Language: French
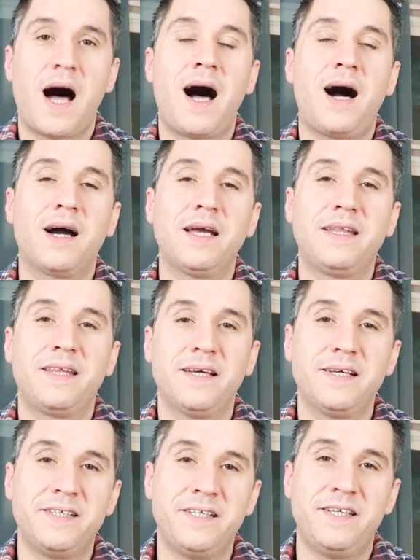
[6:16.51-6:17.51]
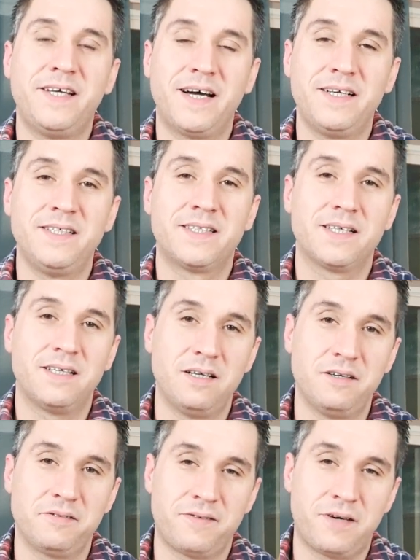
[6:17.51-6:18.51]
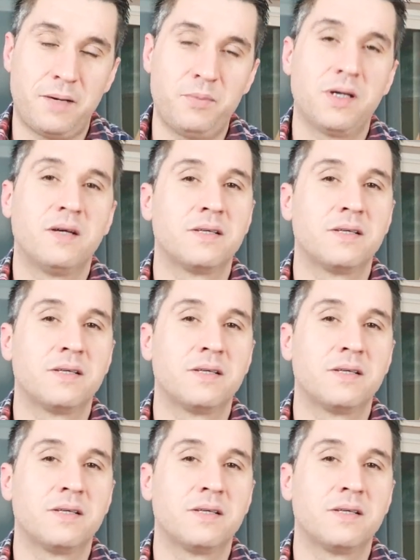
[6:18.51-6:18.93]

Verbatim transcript: arrêtez d'idéaliser les femmes.